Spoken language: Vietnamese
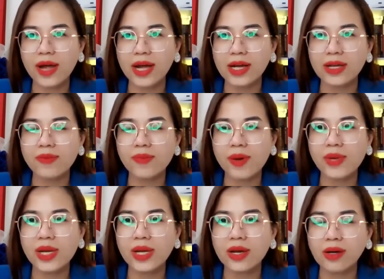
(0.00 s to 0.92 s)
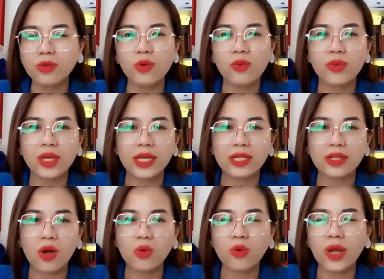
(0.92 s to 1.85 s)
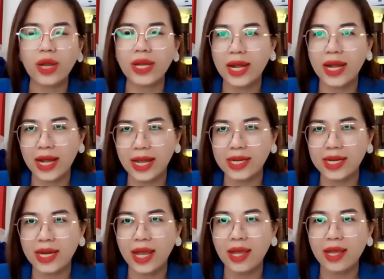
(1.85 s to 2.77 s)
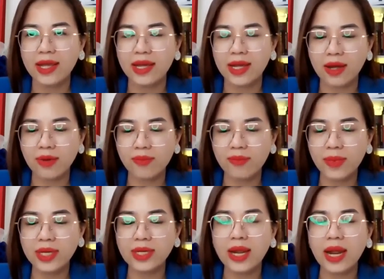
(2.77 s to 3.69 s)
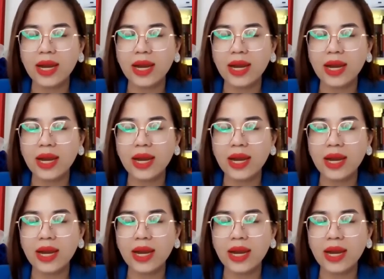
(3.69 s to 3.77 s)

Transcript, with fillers: và khi mà mình ứng dụng những cái thói quen hàng ngày này này à, mình